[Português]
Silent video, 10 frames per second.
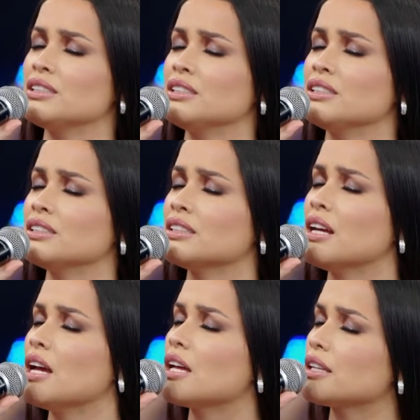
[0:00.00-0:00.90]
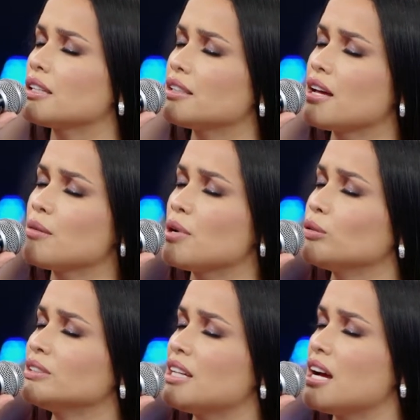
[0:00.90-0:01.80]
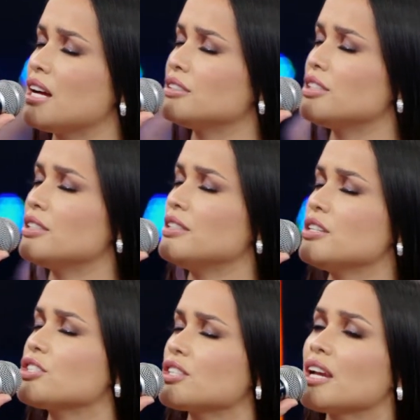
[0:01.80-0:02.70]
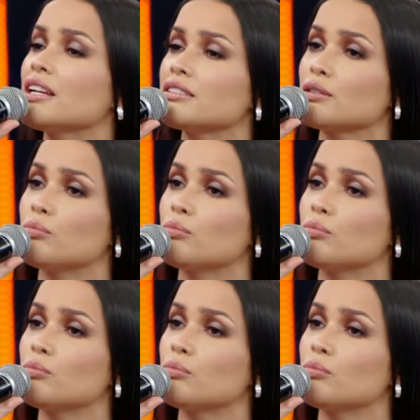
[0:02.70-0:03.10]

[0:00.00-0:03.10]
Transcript: vai entrar agora. Eu, o sonho, agora. gente